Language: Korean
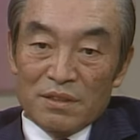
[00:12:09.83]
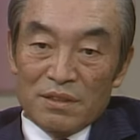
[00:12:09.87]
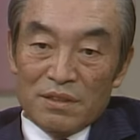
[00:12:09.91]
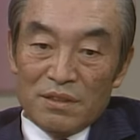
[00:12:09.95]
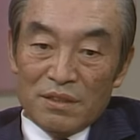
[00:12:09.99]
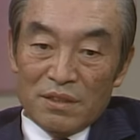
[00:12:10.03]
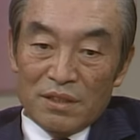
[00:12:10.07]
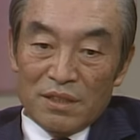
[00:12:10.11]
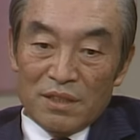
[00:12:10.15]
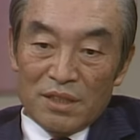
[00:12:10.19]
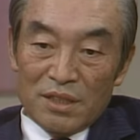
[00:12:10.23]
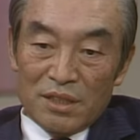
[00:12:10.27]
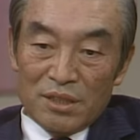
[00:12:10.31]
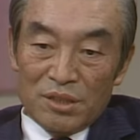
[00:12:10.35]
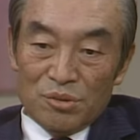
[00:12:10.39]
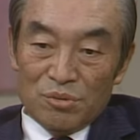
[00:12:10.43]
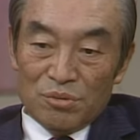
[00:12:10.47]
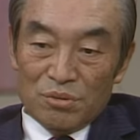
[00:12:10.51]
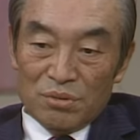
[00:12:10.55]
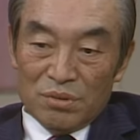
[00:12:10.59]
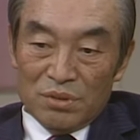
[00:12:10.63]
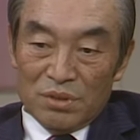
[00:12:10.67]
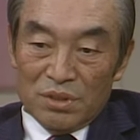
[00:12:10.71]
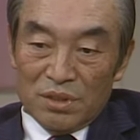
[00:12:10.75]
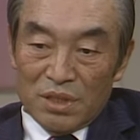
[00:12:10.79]

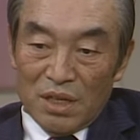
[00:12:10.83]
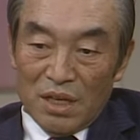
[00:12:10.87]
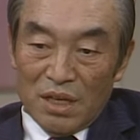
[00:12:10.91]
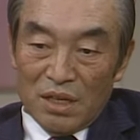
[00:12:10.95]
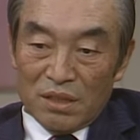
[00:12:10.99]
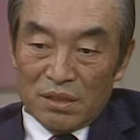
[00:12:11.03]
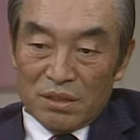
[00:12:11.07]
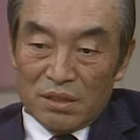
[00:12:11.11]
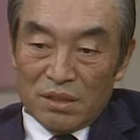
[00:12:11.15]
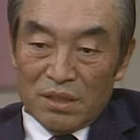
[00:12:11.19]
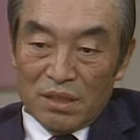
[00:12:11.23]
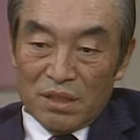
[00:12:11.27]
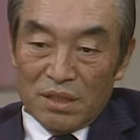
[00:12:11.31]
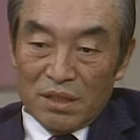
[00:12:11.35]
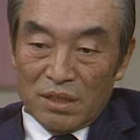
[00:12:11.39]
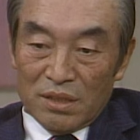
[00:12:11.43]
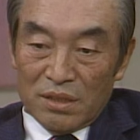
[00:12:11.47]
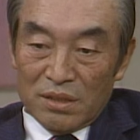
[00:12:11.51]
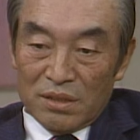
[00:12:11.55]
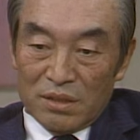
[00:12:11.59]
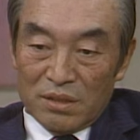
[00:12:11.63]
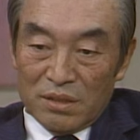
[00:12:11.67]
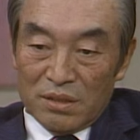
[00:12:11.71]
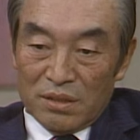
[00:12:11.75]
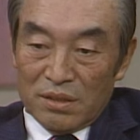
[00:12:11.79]
그래가지고 그
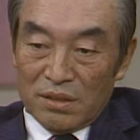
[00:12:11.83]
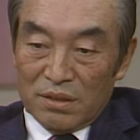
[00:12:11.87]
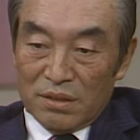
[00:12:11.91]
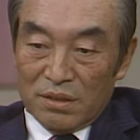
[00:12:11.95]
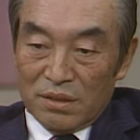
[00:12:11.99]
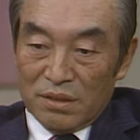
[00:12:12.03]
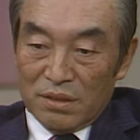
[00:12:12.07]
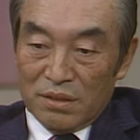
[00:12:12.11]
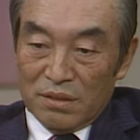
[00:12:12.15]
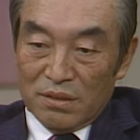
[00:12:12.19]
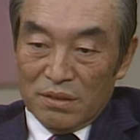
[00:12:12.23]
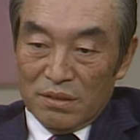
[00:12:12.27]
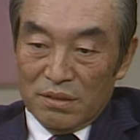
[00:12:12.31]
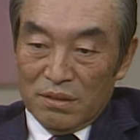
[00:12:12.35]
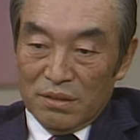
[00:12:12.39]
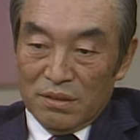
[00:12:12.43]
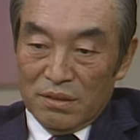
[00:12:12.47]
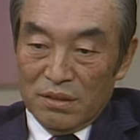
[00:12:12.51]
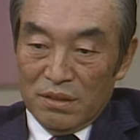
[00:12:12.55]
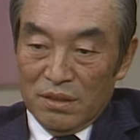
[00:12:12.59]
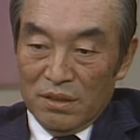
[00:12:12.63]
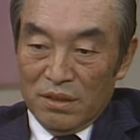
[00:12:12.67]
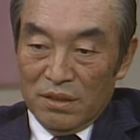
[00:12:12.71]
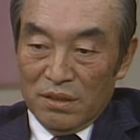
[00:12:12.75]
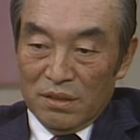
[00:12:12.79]

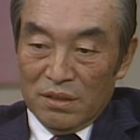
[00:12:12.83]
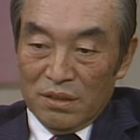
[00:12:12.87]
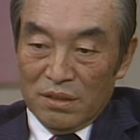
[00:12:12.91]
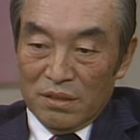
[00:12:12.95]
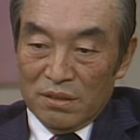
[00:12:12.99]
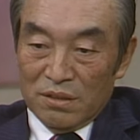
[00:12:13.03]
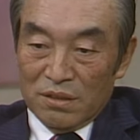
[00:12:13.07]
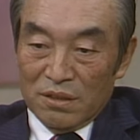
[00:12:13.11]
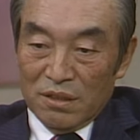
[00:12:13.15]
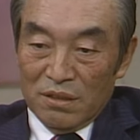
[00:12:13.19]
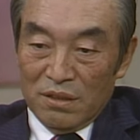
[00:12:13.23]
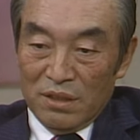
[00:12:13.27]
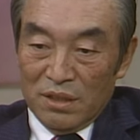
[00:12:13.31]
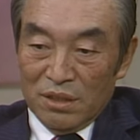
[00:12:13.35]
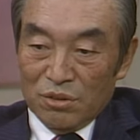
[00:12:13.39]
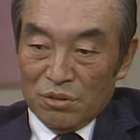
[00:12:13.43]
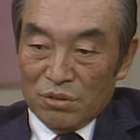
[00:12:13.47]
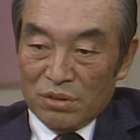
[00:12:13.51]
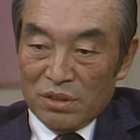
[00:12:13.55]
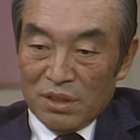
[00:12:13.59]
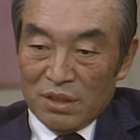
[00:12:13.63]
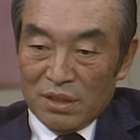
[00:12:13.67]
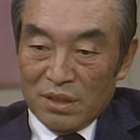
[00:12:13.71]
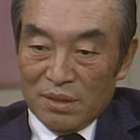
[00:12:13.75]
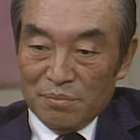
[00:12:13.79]
학생들이 이제 그 천리교
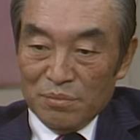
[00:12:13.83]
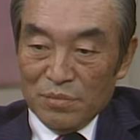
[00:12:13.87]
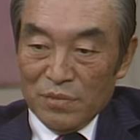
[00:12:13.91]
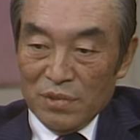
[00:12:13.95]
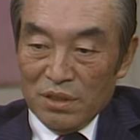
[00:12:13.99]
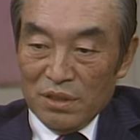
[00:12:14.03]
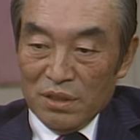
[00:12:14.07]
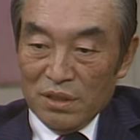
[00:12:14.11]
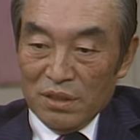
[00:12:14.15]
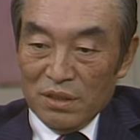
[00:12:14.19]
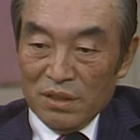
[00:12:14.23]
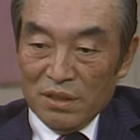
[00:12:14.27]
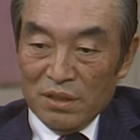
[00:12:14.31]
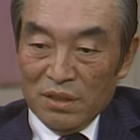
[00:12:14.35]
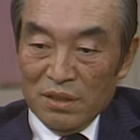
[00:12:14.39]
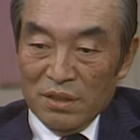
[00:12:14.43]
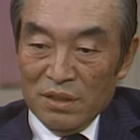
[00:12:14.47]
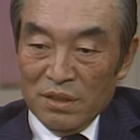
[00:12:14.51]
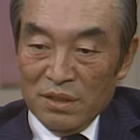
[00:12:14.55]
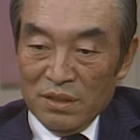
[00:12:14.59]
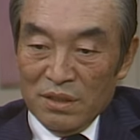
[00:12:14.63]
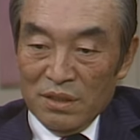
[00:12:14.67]
사람들이